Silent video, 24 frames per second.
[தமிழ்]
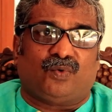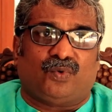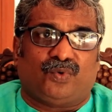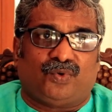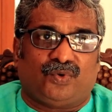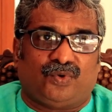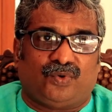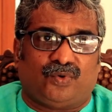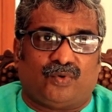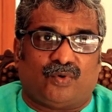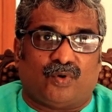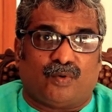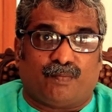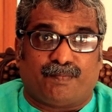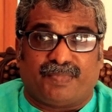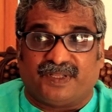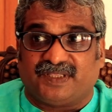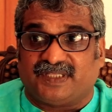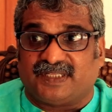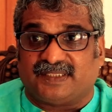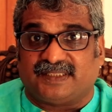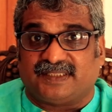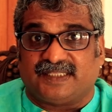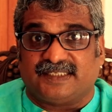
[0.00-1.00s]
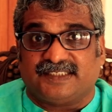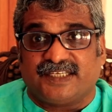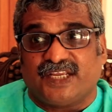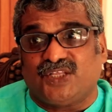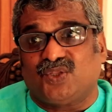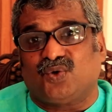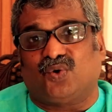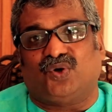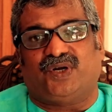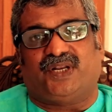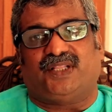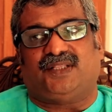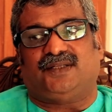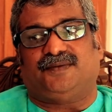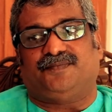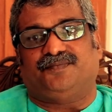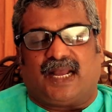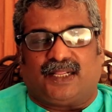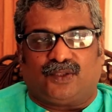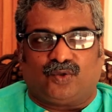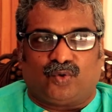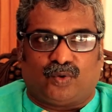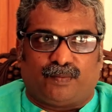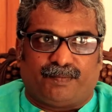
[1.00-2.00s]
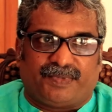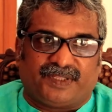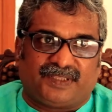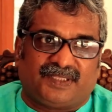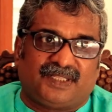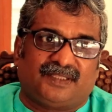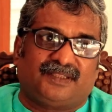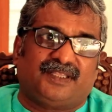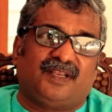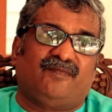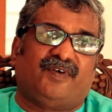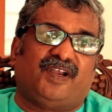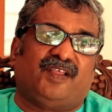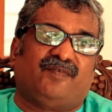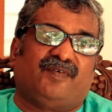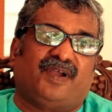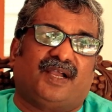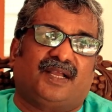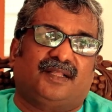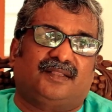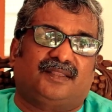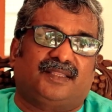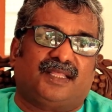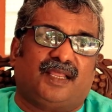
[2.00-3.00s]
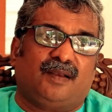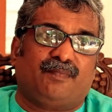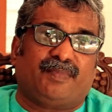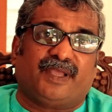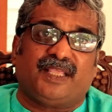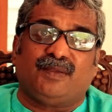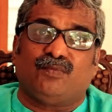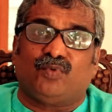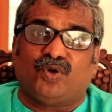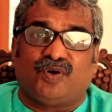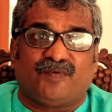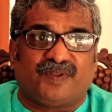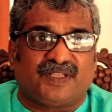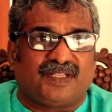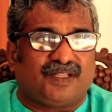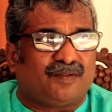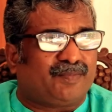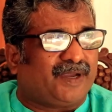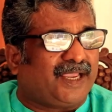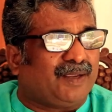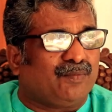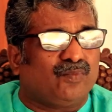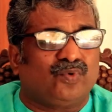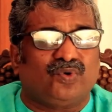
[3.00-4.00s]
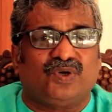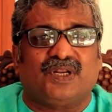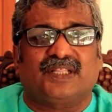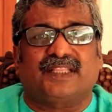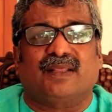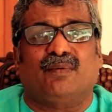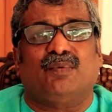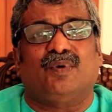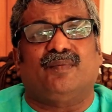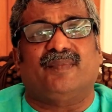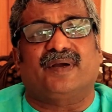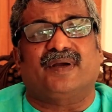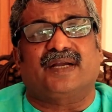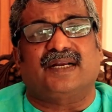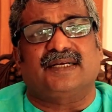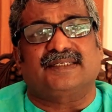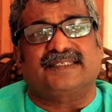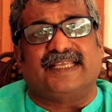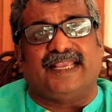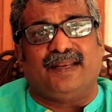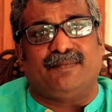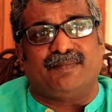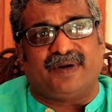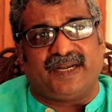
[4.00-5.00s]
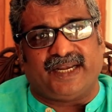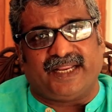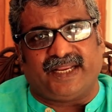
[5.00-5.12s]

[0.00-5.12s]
ஒரு ஒப்பந்தத்தை இதை செய்து கொண்டது அந்த ஒப்பந்தத்தின் விளைவாகத்தான் பதிமூன்று வந்தது பதிமூன்றுல தமிழ் மக்கள் சைன்